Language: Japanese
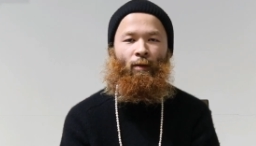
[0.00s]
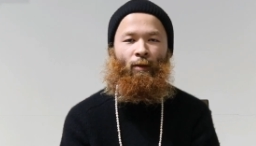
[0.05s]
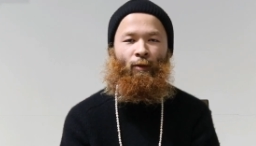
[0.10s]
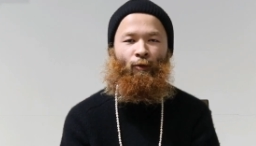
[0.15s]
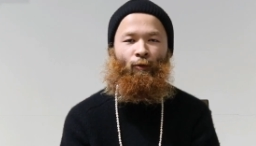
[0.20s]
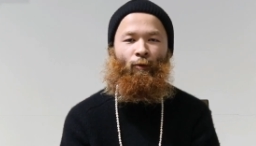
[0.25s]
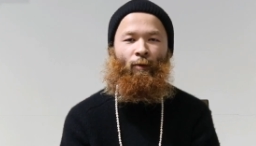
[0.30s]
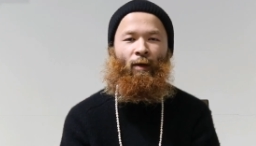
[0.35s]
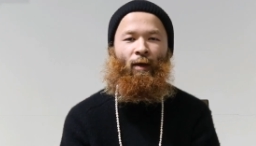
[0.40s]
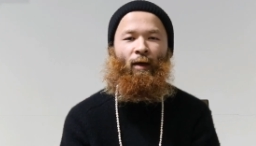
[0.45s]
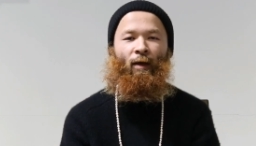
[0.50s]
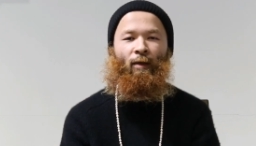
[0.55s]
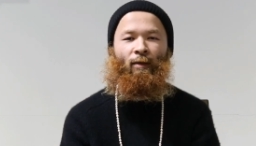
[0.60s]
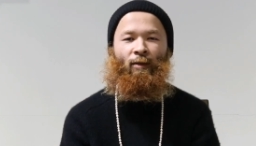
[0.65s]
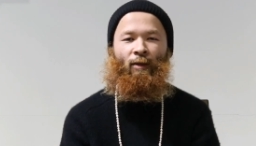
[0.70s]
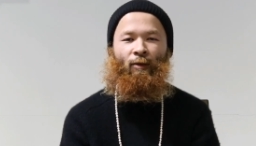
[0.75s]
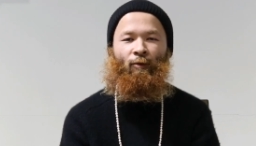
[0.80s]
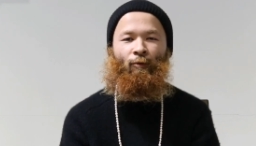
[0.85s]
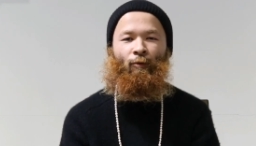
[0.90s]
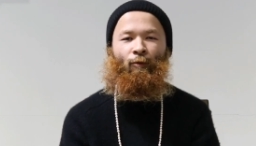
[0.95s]
以上が
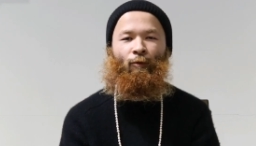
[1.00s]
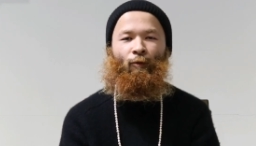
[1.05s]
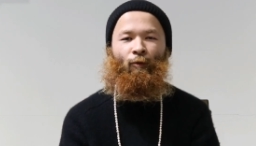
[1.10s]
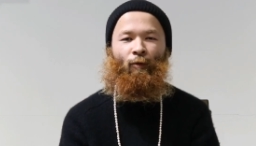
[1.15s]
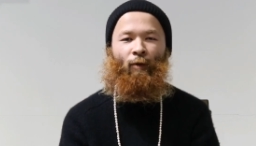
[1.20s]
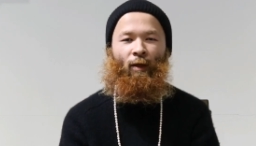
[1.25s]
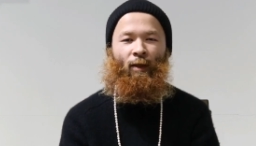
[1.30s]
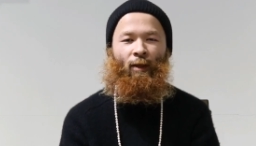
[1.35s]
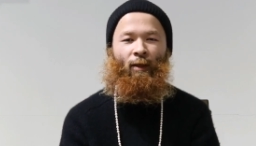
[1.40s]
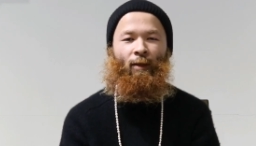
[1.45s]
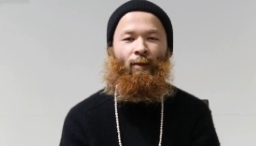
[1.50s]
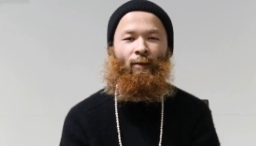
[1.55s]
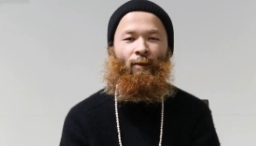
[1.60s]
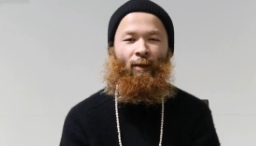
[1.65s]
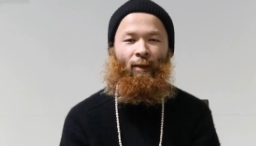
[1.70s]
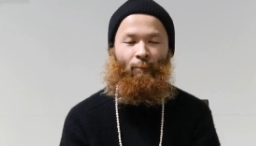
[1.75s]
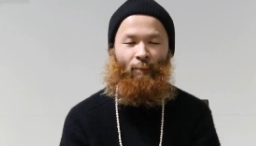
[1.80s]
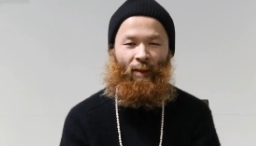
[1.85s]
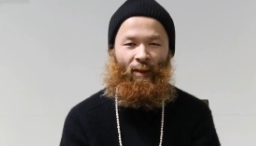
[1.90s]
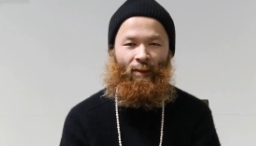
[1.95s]
着用動画に
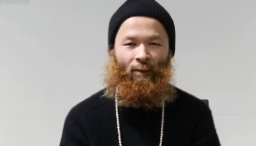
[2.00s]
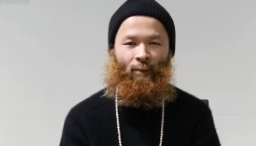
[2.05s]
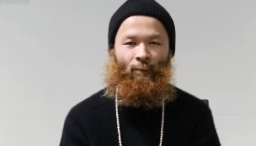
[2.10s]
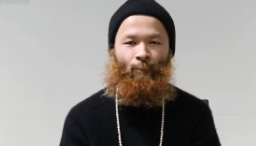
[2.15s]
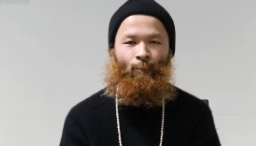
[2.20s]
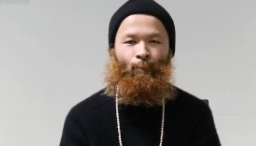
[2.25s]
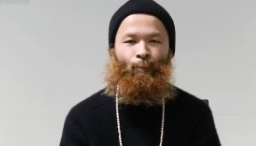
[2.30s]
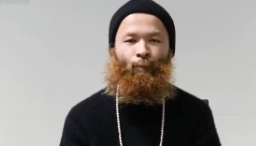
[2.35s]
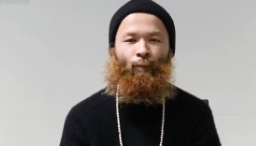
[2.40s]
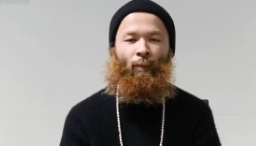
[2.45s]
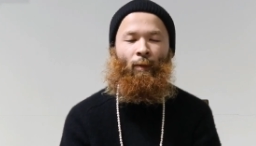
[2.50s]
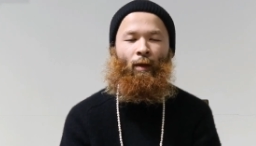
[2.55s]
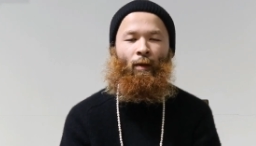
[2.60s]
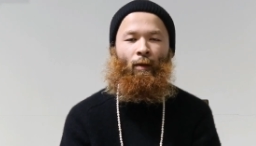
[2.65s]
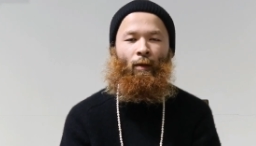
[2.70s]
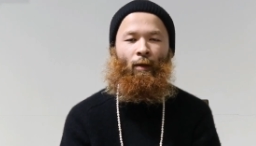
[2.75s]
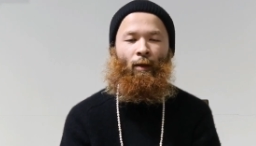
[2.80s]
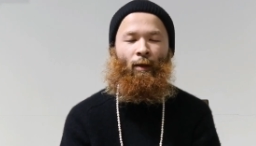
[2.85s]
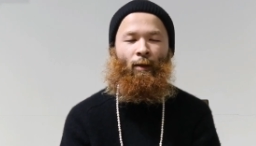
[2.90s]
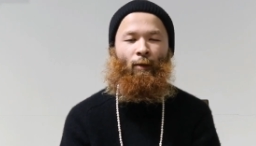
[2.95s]
なります。
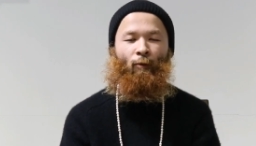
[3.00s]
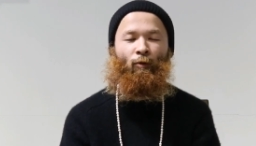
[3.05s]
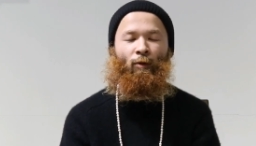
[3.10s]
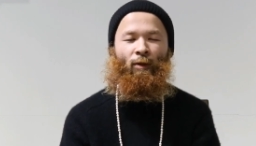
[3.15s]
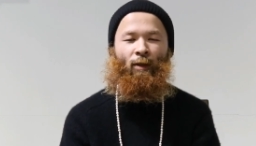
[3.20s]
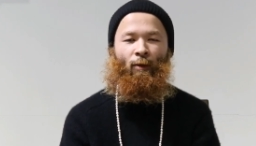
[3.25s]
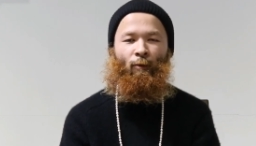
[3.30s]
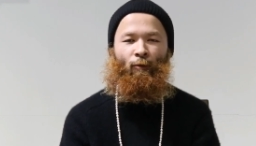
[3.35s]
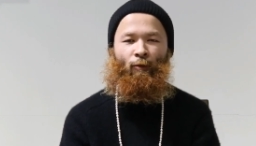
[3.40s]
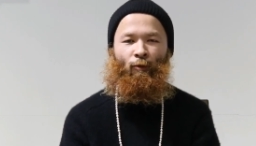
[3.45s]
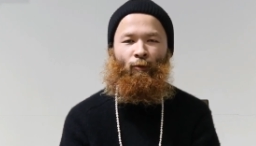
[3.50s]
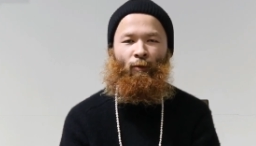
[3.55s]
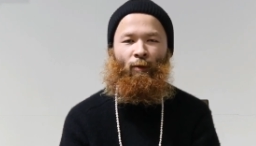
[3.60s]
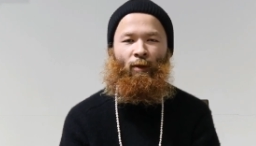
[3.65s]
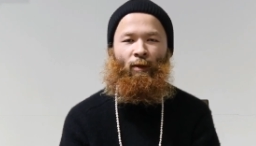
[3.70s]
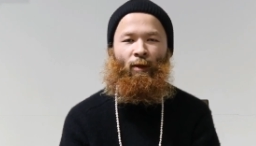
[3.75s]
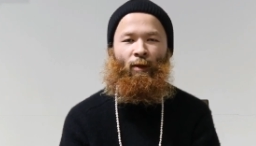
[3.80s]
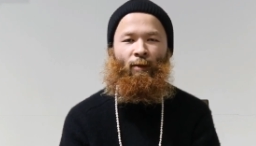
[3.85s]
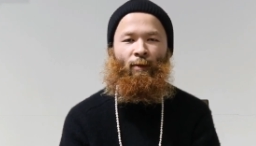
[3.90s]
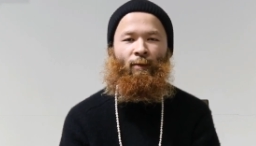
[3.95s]
えー、でこちらの商
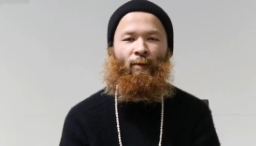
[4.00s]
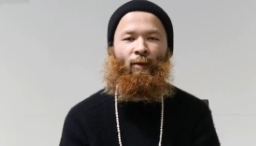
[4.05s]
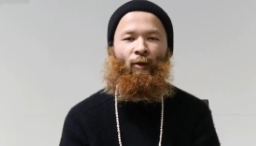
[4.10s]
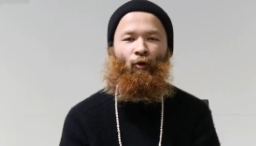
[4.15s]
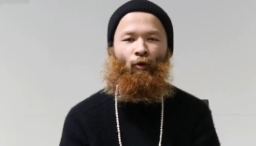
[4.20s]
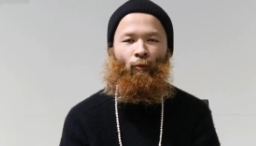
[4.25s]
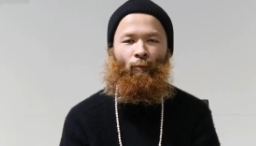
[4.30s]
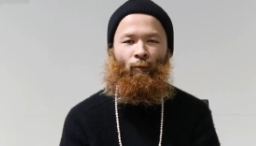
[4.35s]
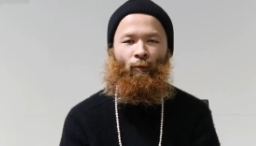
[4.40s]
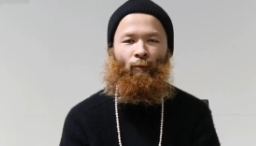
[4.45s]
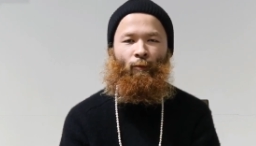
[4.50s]
品なんですけれど